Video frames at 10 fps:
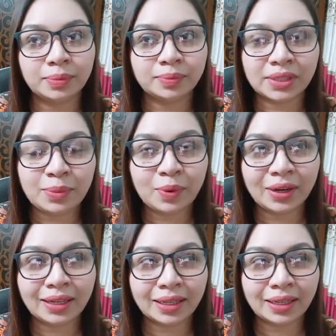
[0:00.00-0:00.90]
কি
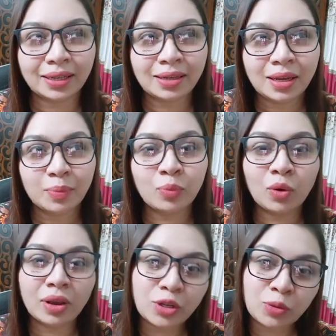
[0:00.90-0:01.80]
বলে এটাকে
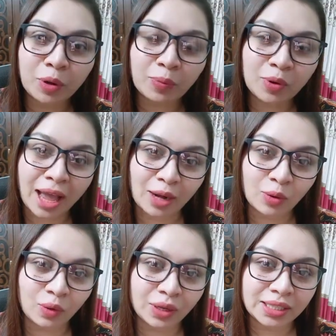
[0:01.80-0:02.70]
মুখ একটু পরপর কালো
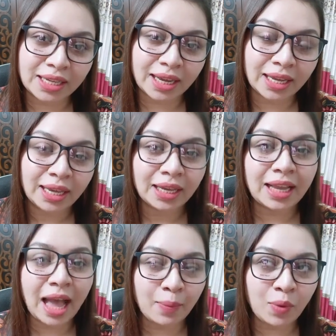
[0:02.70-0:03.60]
হয়ে যায়
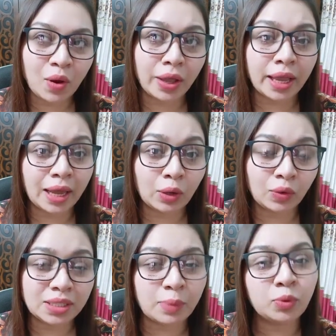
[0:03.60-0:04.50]
ঘাম হয় কালো
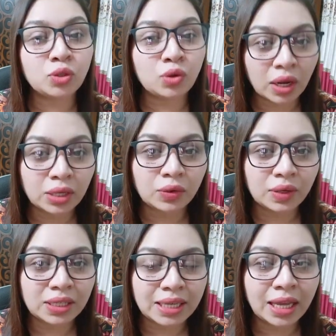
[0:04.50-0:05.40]
হয়ে যায় প্রচুর অয়েলি
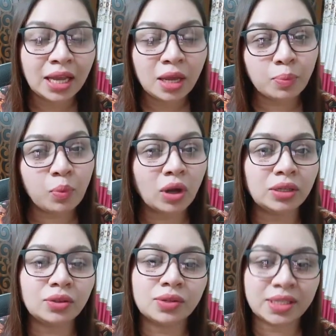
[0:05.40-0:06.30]
হয়ে যায়
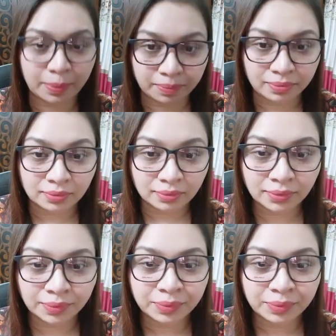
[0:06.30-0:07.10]
বডিও সেম হুম